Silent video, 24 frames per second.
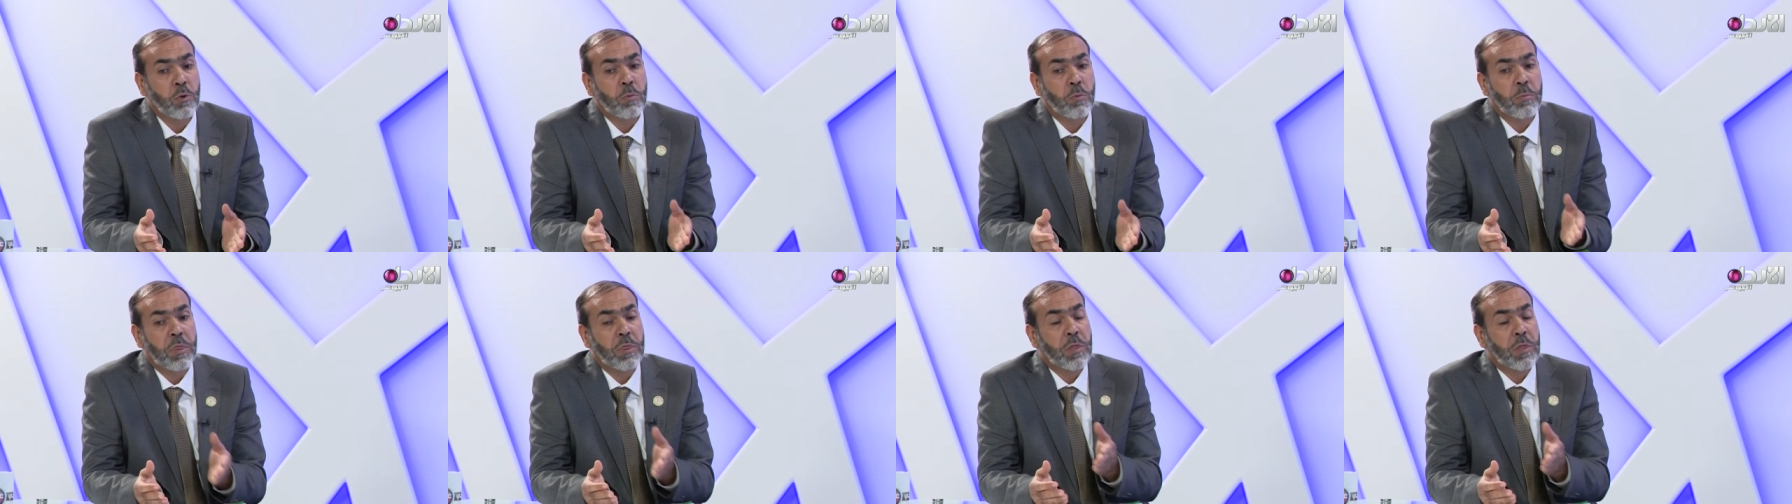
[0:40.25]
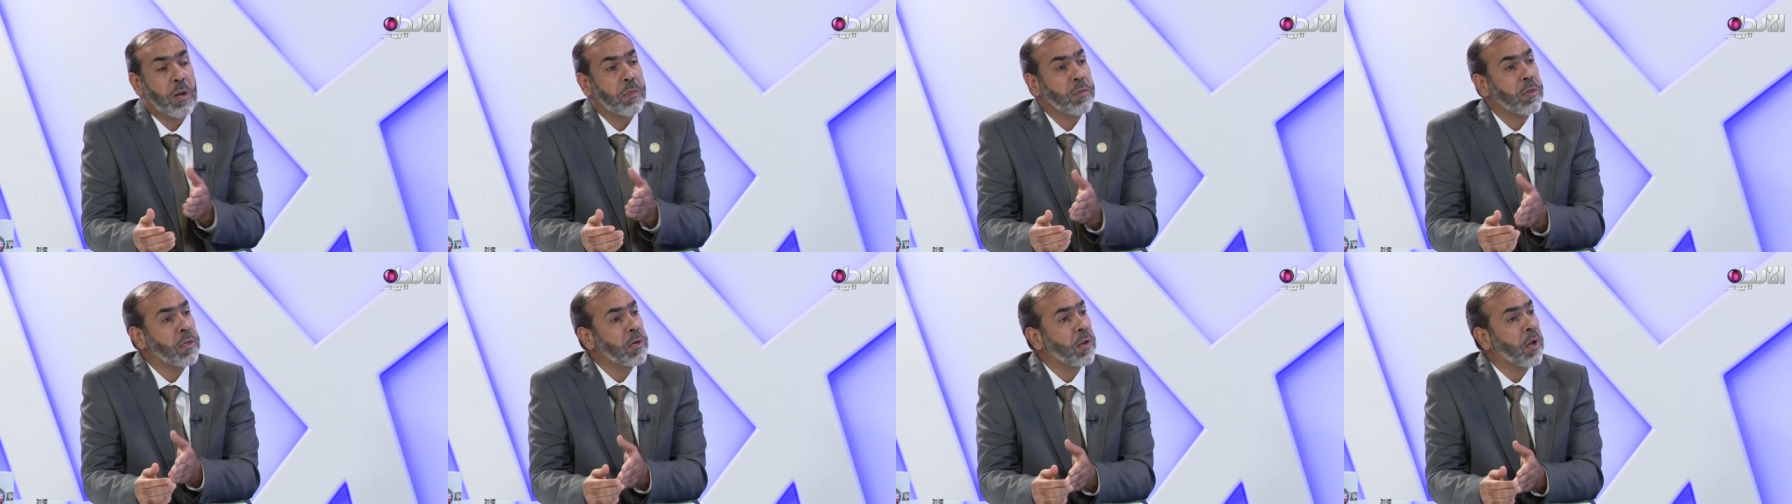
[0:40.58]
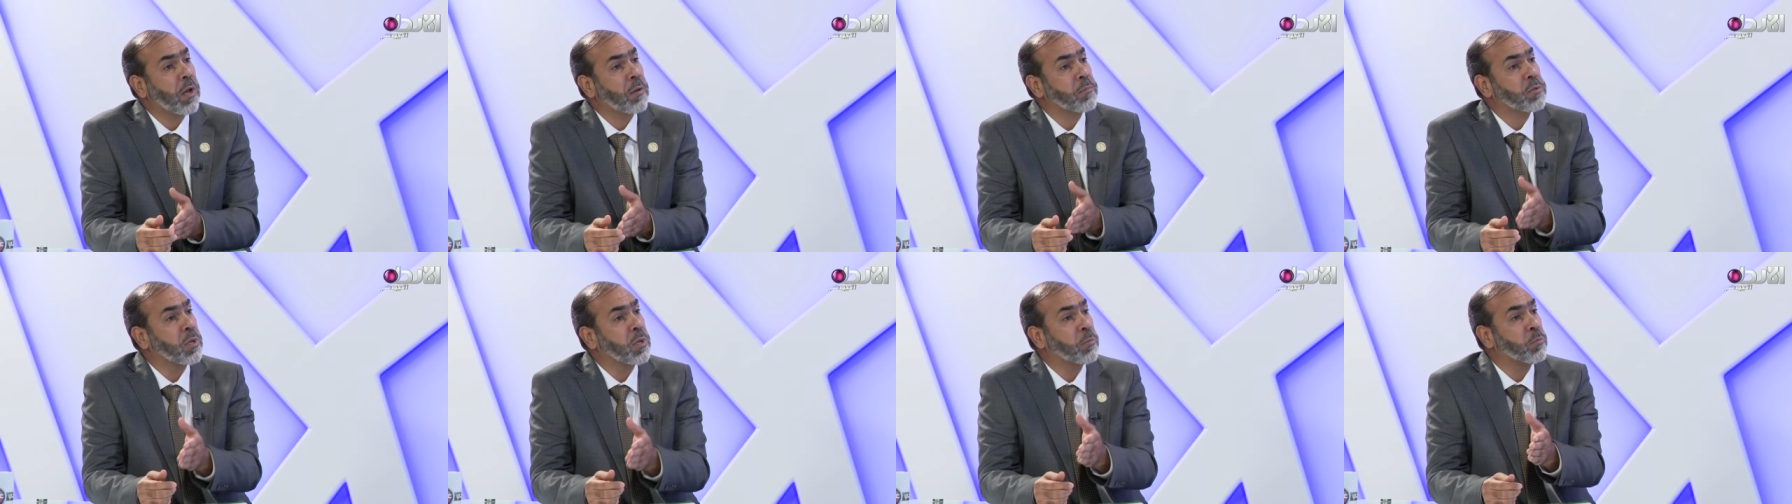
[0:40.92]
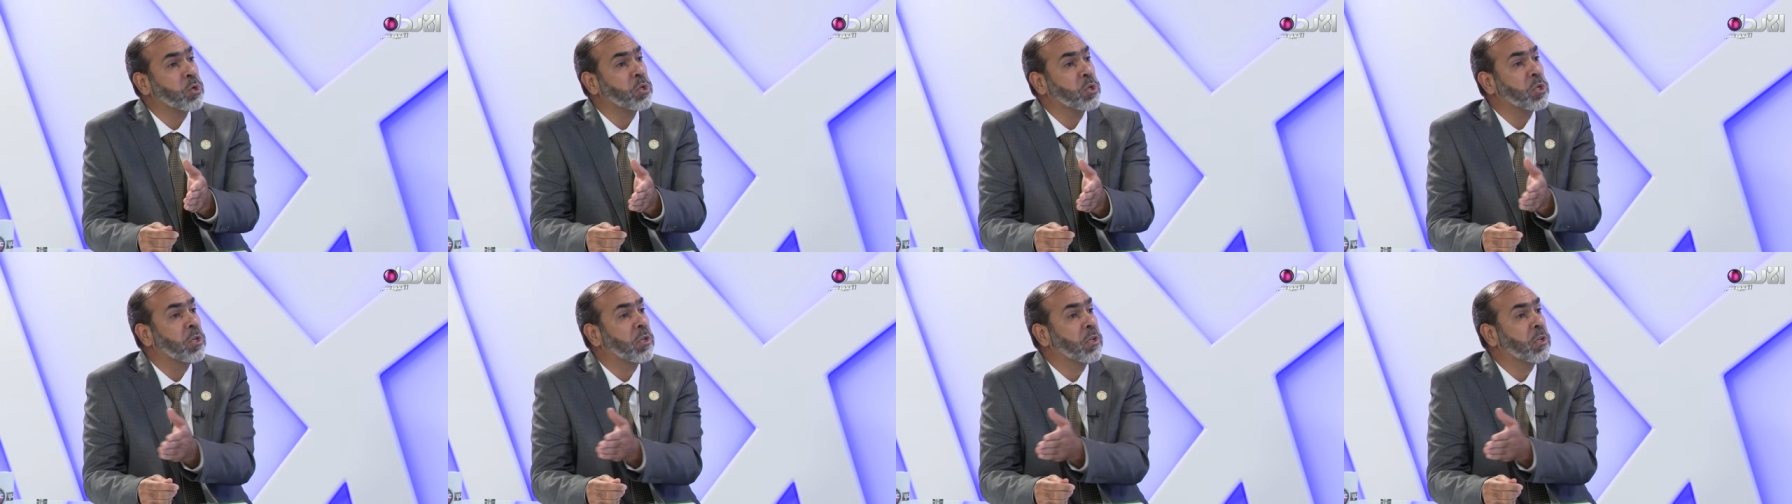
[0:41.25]
من 30 خمسة
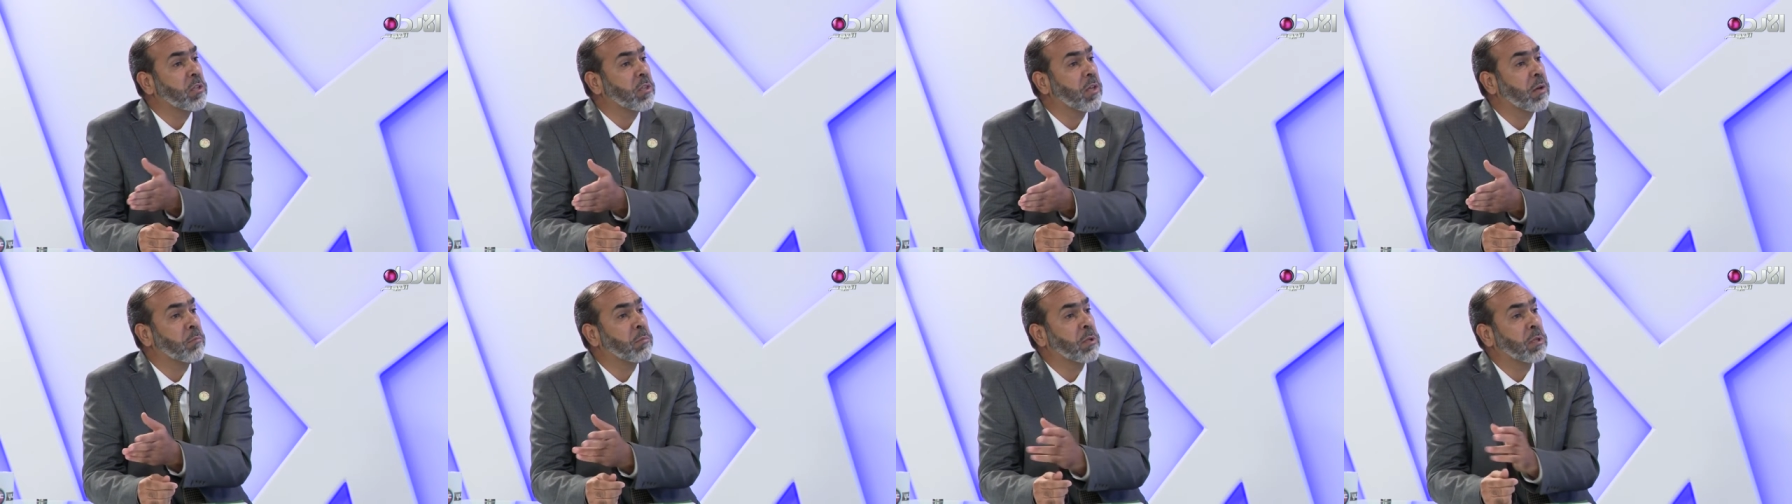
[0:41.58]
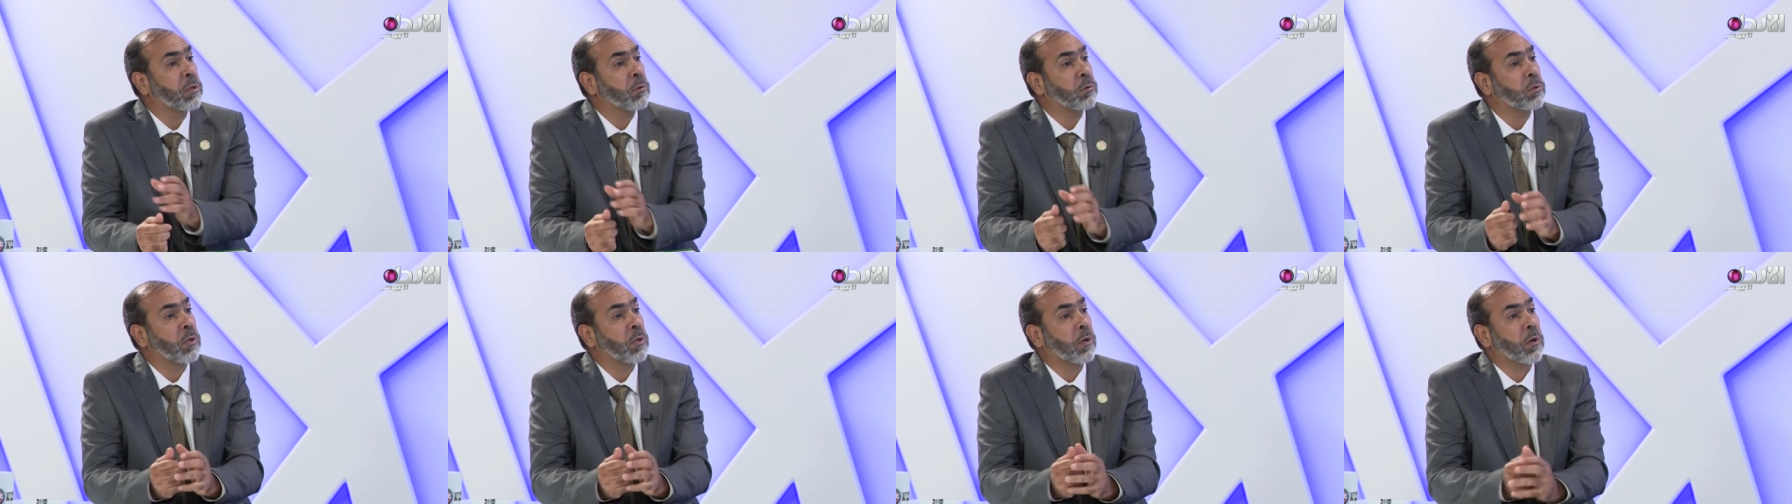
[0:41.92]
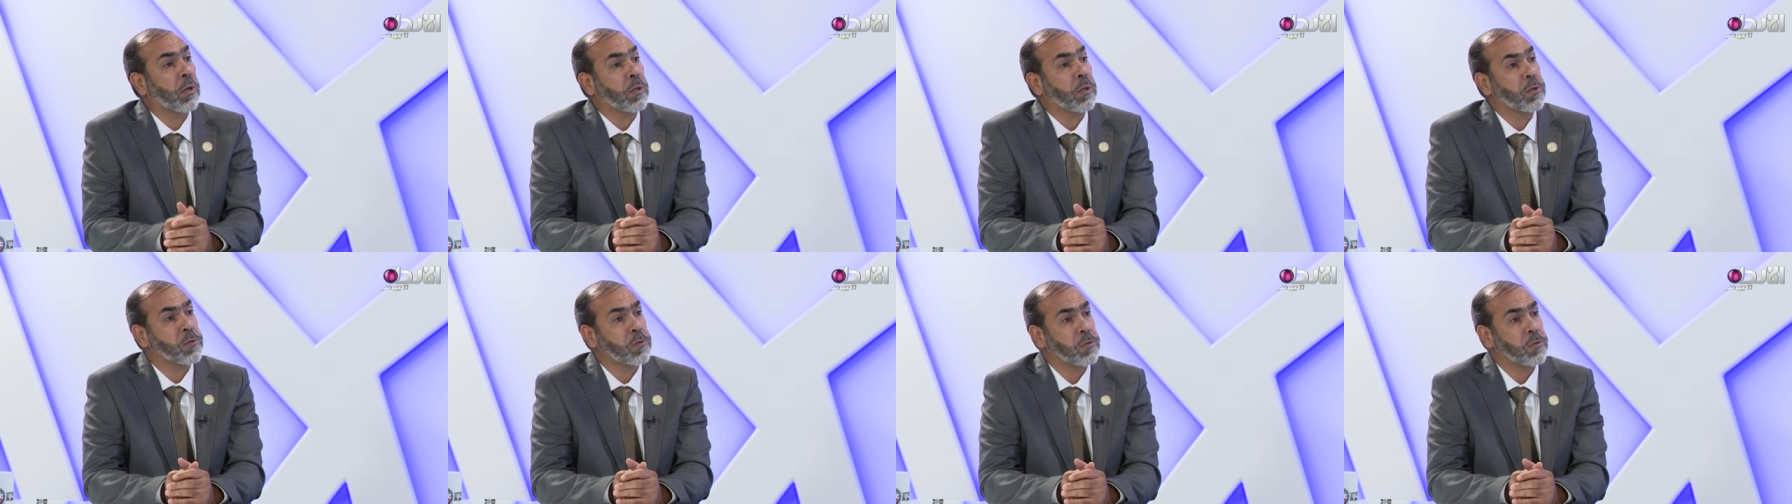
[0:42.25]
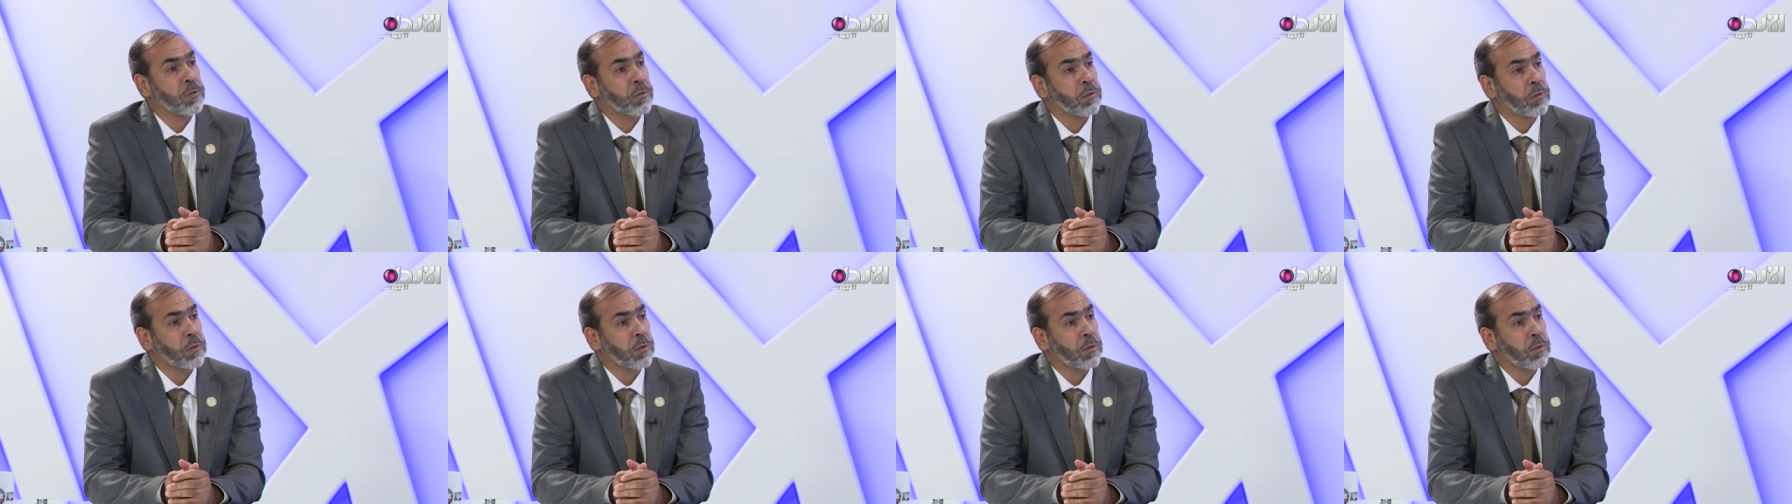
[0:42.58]
موجهين كتاب لدولة الرئيس
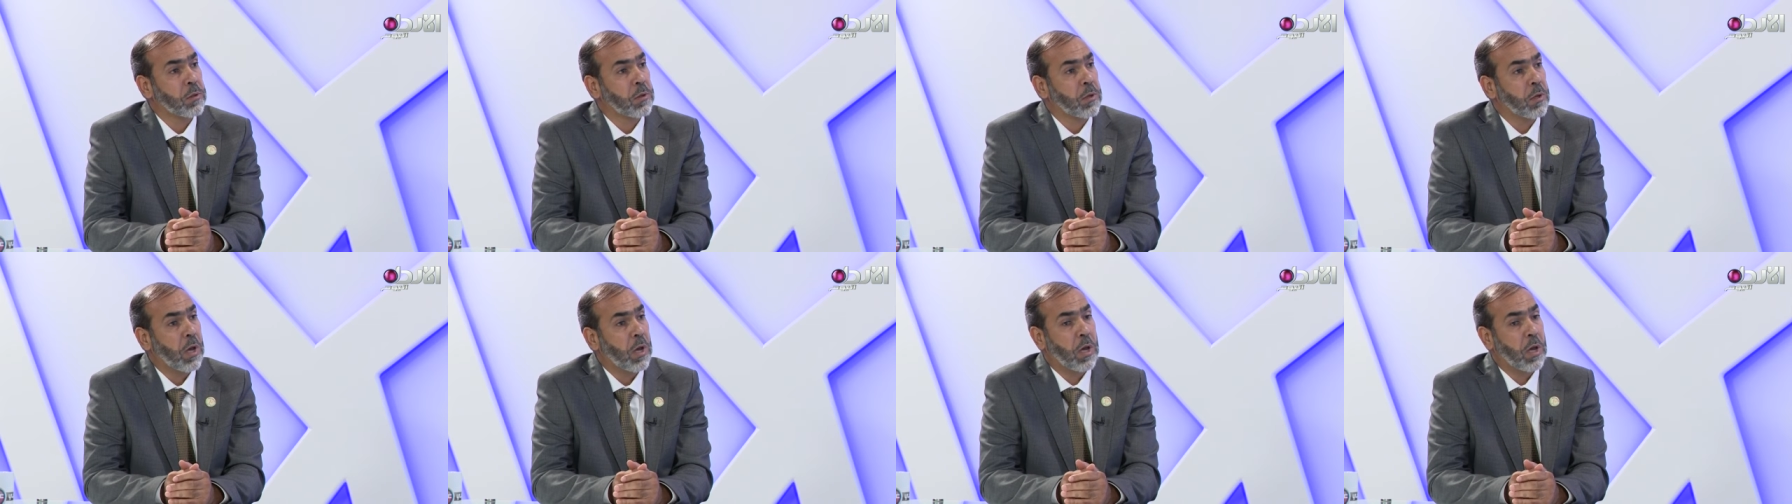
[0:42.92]
نعم